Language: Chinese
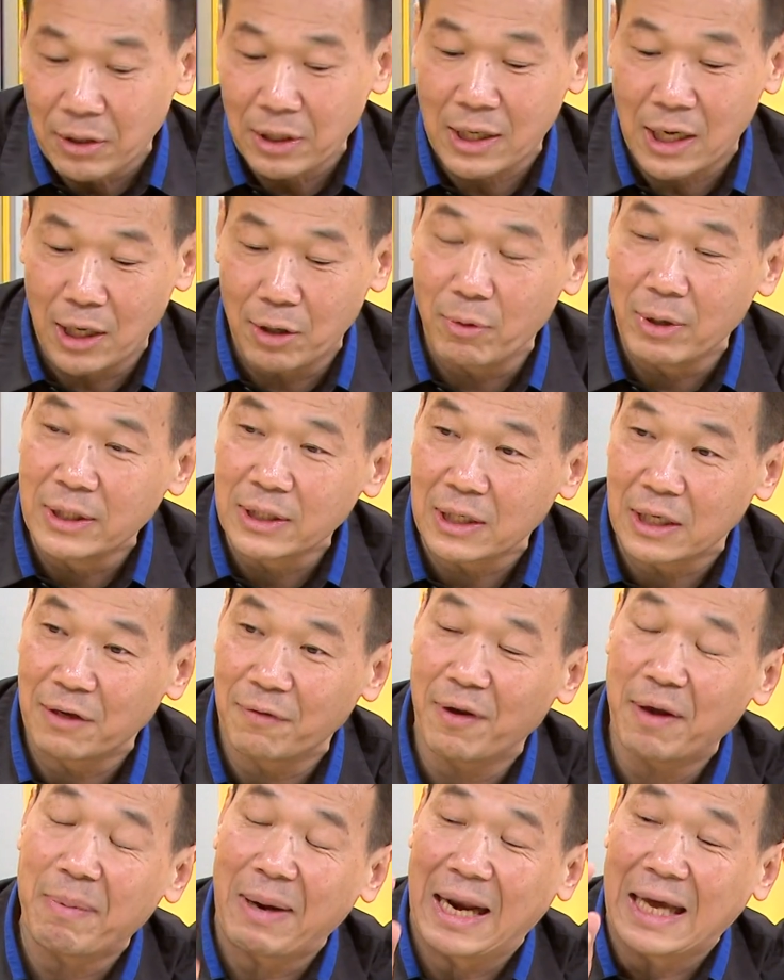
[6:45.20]
了柯文者，你
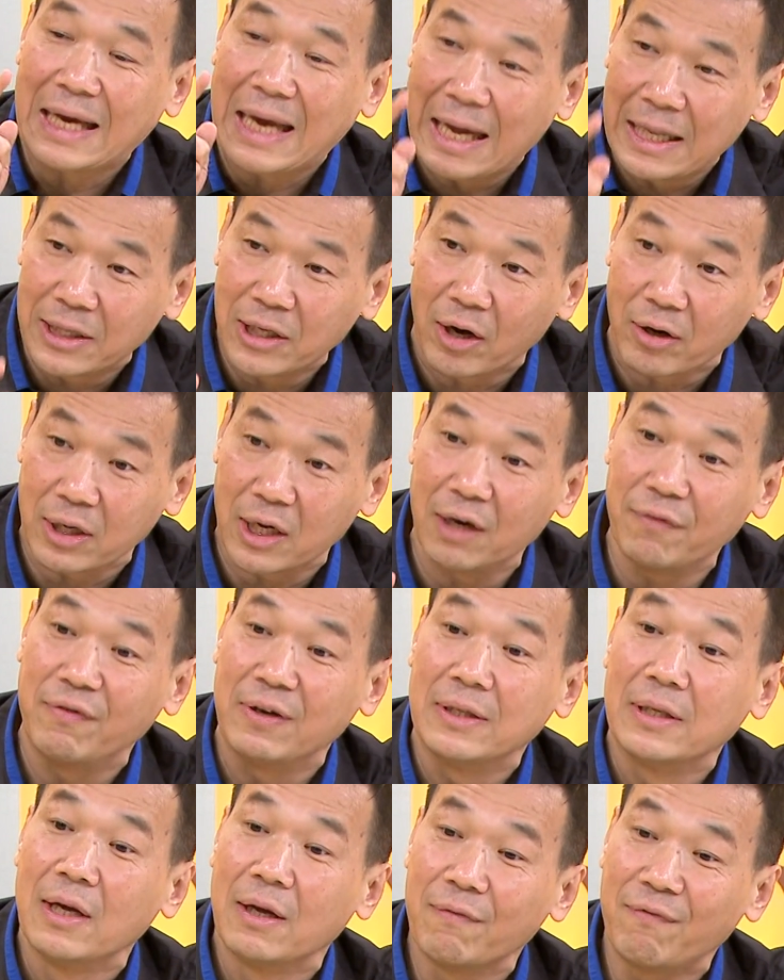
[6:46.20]
可以把他干掉，柯
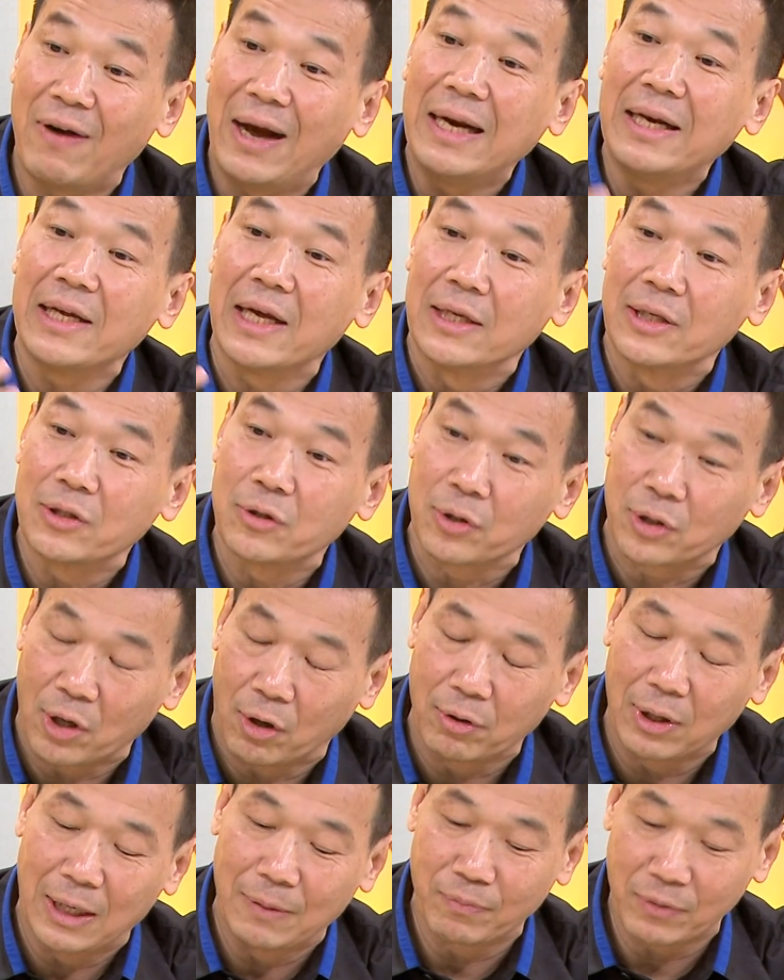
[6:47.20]
粉翻脸就
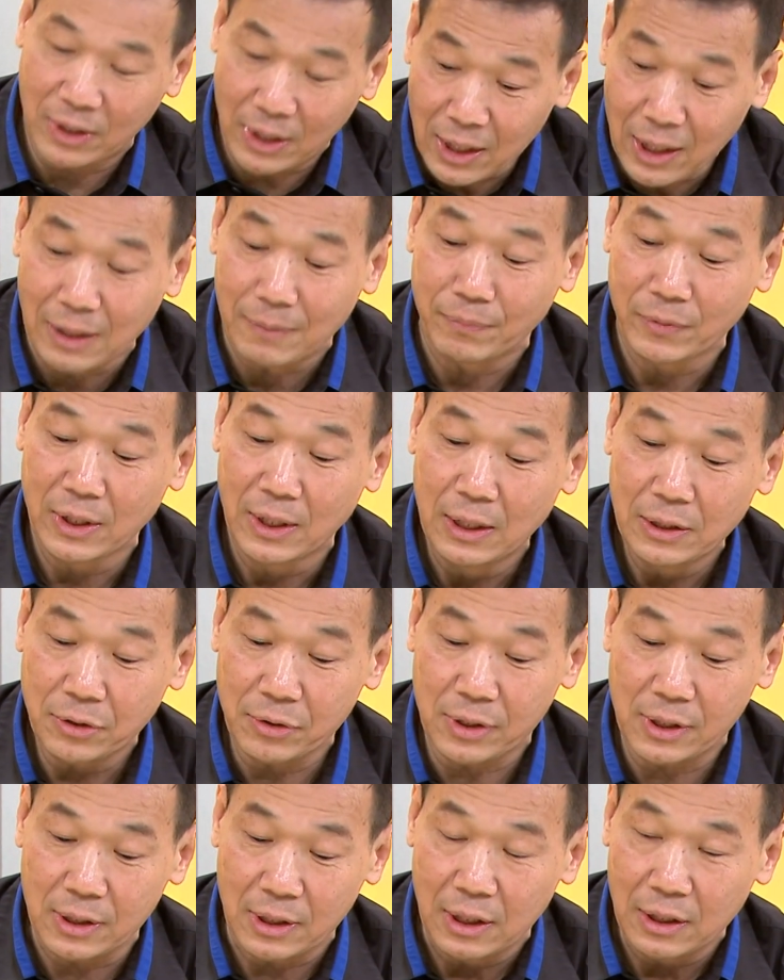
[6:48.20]
投了。第二
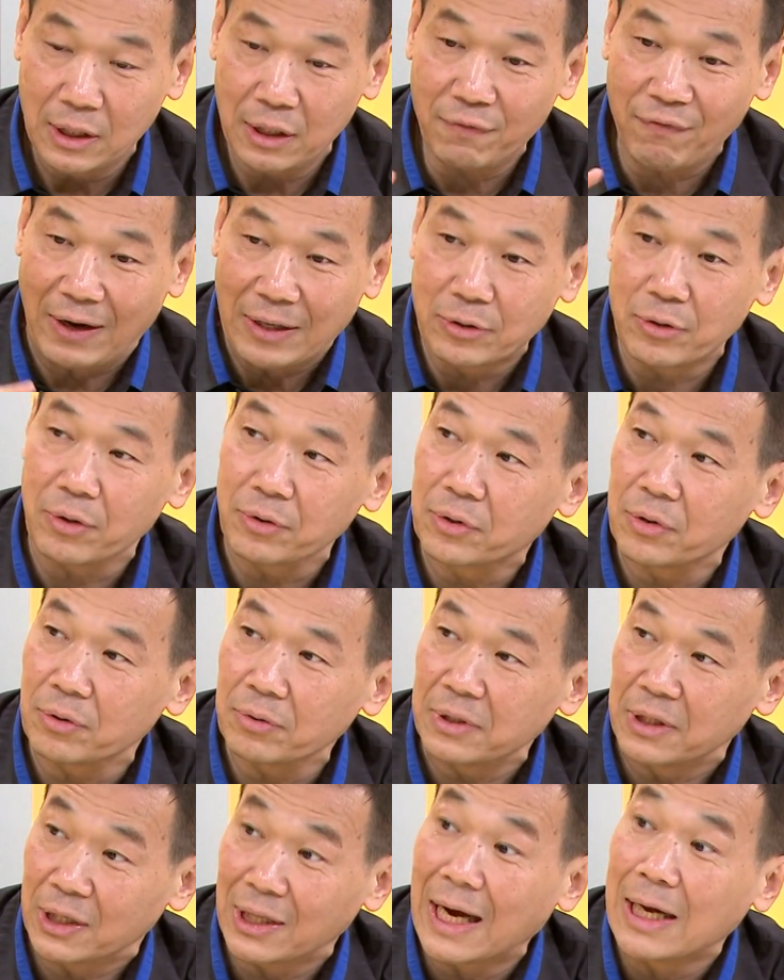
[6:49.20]
就是你反送中
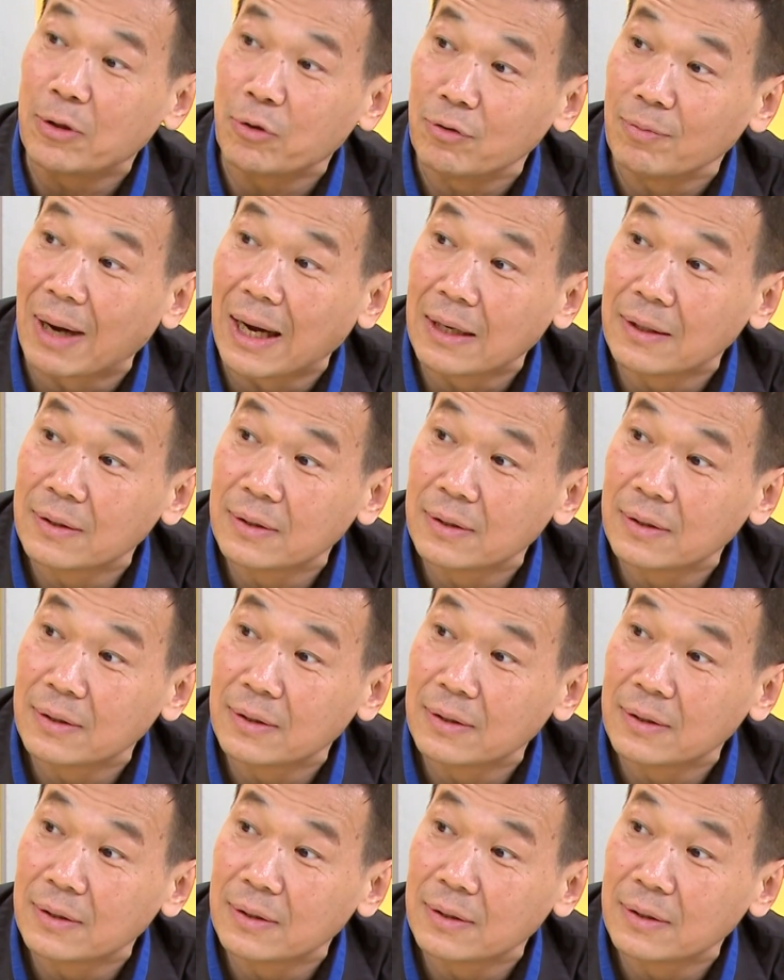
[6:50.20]
你的态度嘛。